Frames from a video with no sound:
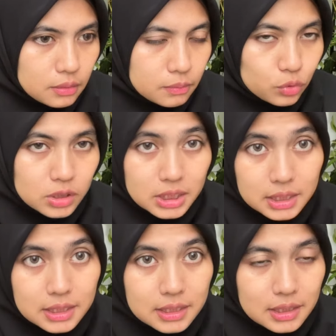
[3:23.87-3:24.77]
putih
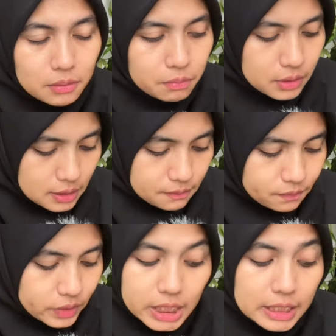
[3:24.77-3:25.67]
tapi
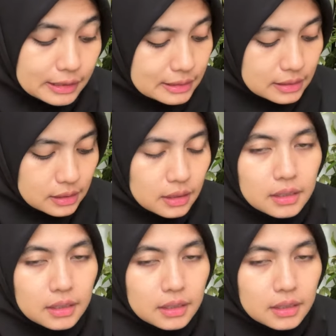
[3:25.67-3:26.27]
let's see